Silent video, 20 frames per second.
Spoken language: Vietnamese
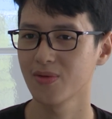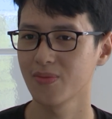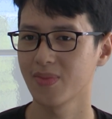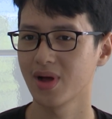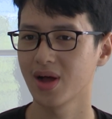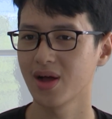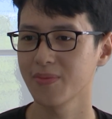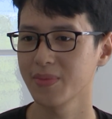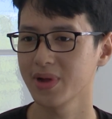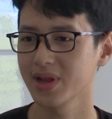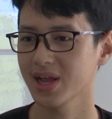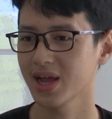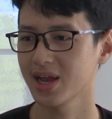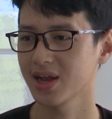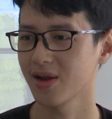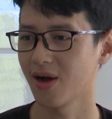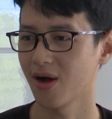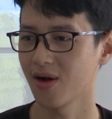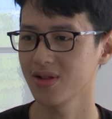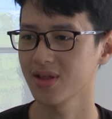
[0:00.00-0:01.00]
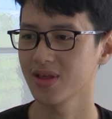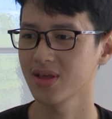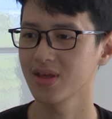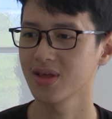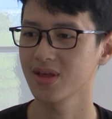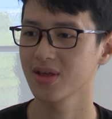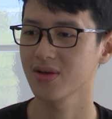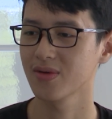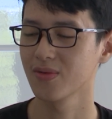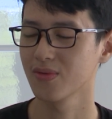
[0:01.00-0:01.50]
Bên cạnh đó
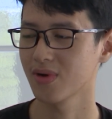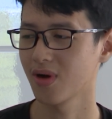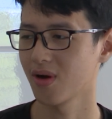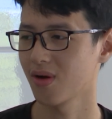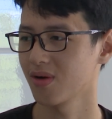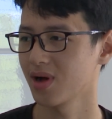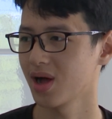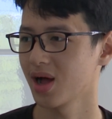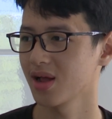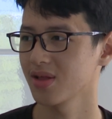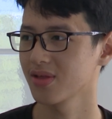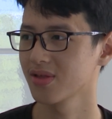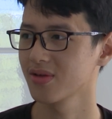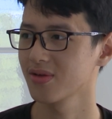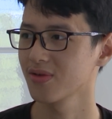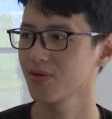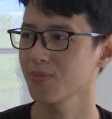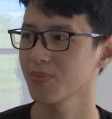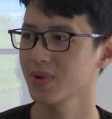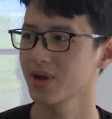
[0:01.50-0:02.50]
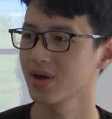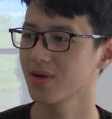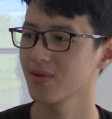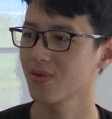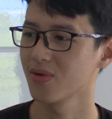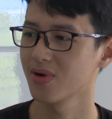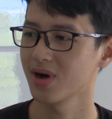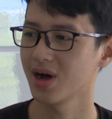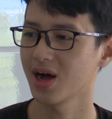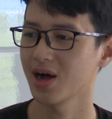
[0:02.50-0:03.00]
thì cũng có sự giúp đỡ
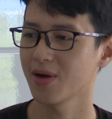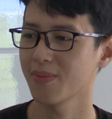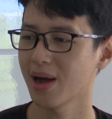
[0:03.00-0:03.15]
của